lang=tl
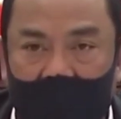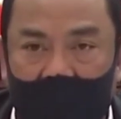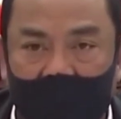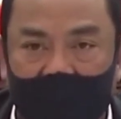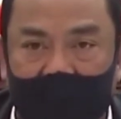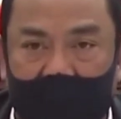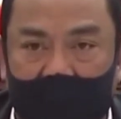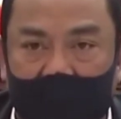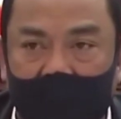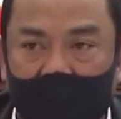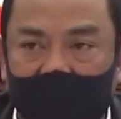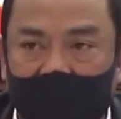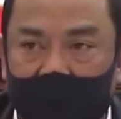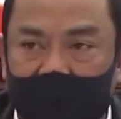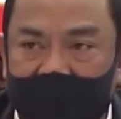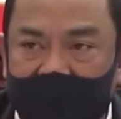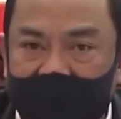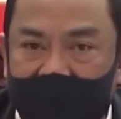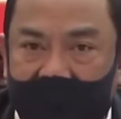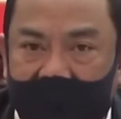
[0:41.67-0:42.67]
On the rules
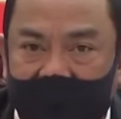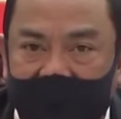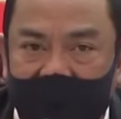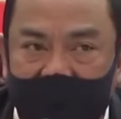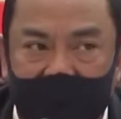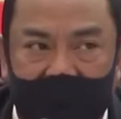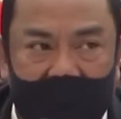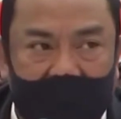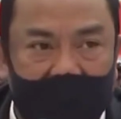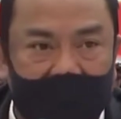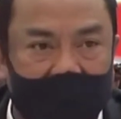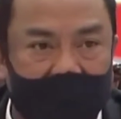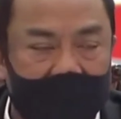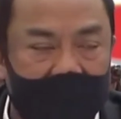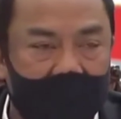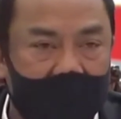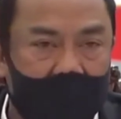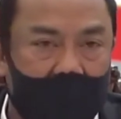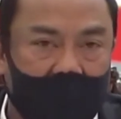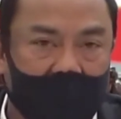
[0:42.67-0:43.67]
of engagement,
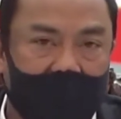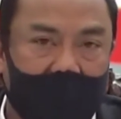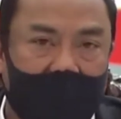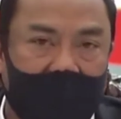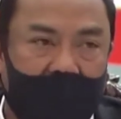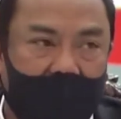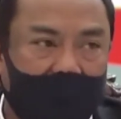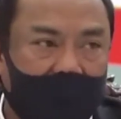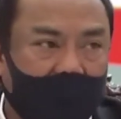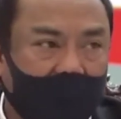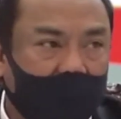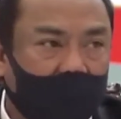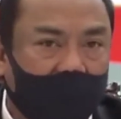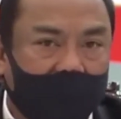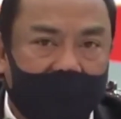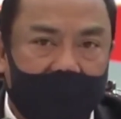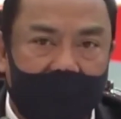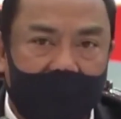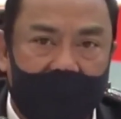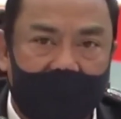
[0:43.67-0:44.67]
on the proper
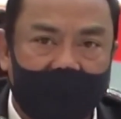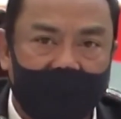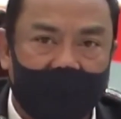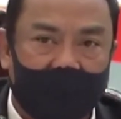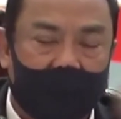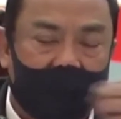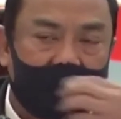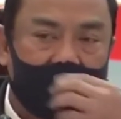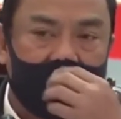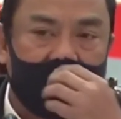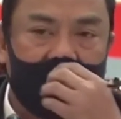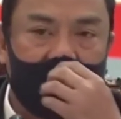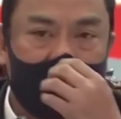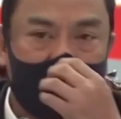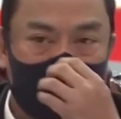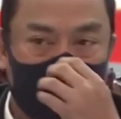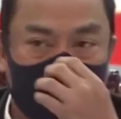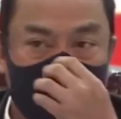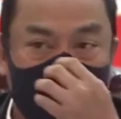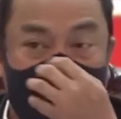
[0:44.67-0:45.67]
coordination,
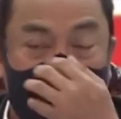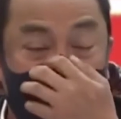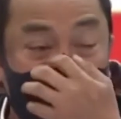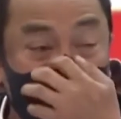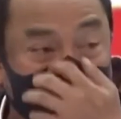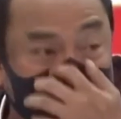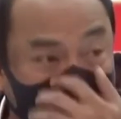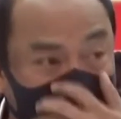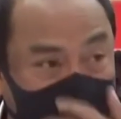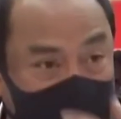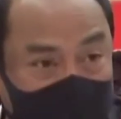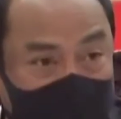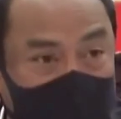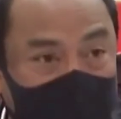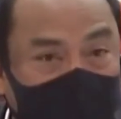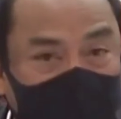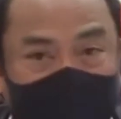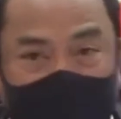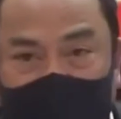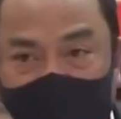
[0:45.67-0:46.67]
on
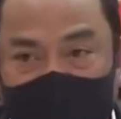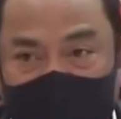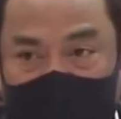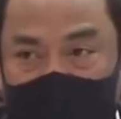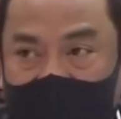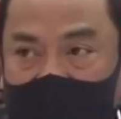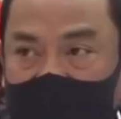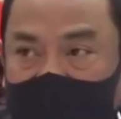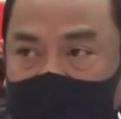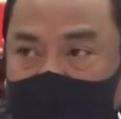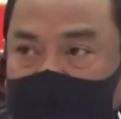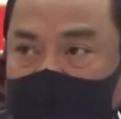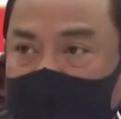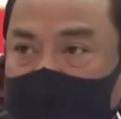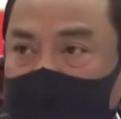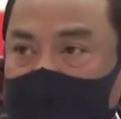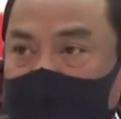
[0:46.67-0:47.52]
after firefight.